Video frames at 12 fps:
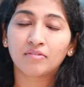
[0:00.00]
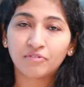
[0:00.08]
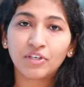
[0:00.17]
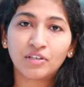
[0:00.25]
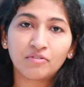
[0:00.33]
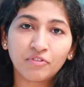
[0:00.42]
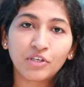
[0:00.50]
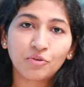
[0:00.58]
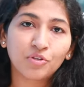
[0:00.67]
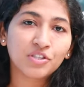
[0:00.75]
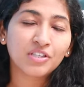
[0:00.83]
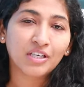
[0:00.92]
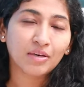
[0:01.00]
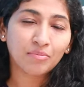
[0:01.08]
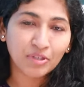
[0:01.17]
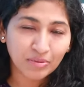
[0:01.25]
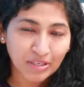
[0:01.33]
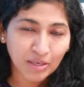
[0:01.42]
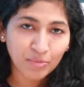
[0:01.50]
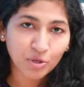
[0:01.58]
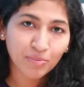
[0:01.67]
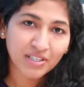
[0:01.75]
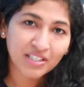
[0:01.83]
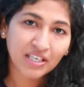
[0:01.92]
వీటి వీటి గురించి ఇంకా నేను
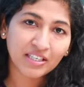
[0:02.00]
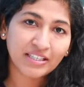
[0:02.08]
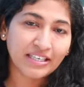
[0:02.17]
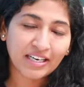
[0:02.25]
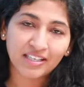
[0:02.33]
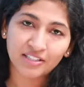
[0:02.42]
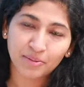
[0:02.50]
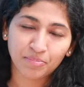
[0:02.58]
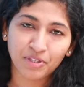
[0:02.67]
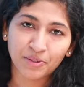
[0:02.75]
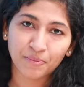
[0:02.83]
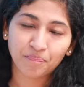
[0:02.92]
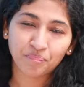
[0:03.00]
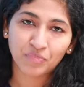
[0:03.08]
మీకు బేసికలీ డీటెయిల్గా చెప్తాను